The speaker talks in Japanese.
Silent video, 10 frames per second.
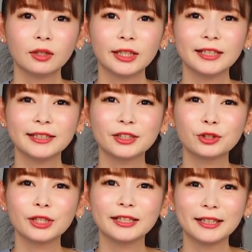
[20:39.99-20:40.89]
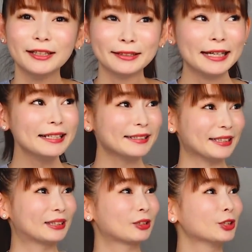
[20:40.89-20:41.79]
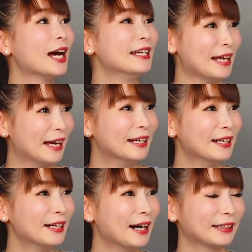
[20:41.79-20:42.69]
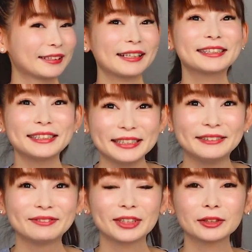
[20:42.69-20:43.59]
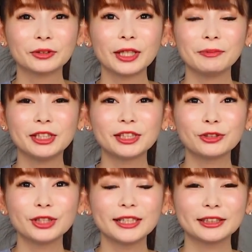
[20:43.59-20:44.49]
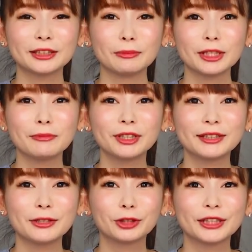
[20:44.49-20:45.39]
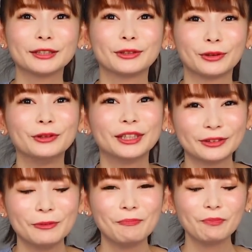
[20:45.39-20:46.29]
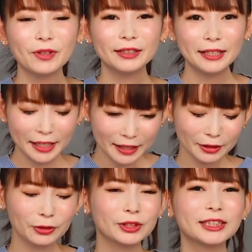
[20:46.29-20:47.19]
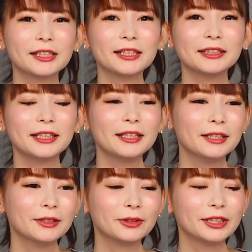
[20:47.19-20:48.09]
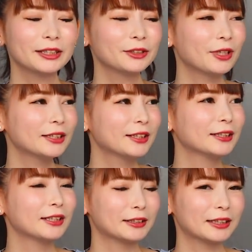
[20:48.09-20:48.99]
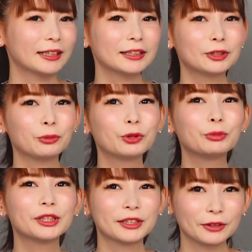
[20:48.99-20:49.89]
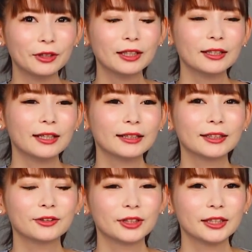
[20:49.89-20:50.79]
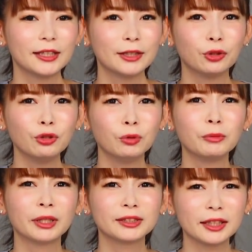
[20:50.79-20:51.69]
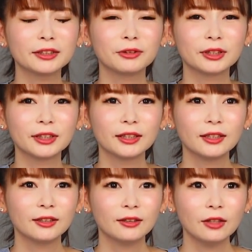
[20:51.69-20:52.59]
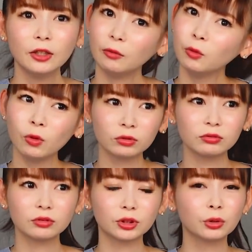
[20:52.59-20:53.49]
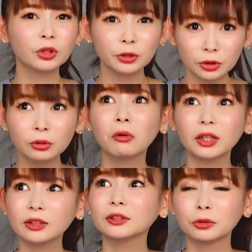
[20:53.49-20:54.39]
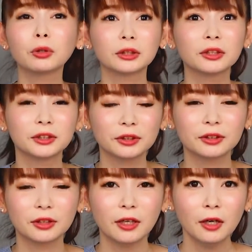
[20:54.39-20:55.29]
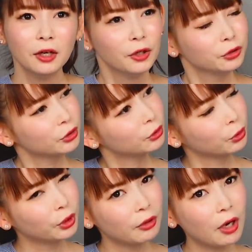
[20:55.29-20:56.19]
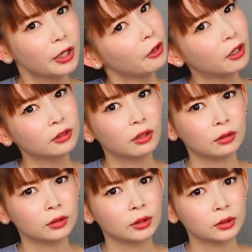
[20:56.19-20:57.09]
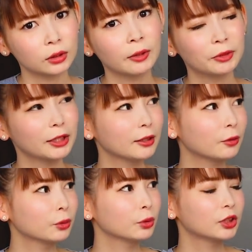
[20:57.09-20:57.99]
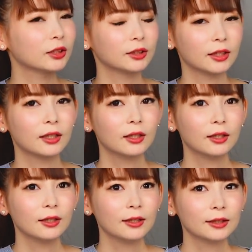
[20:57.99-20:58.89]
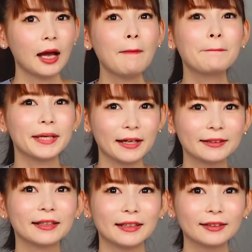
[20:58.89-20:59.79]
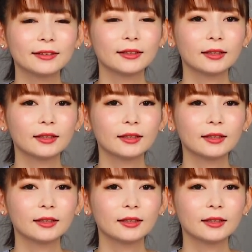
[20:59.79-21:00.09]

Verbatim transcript: 元気少ないね」。元気少ないね、新しい。これ日常生活でめちゃめちゃ対応したんですよこの後。でね、そう試写会でウリラジのあっちゃんさんに話飛び飛びですけど会った時に「どう思いました？」って言われて「いやもうすごかったですよかったです」って言ったら「ちょっと俺わけわかんなかったっすね」みたいなことおっしゃってて、賛否なんだなって。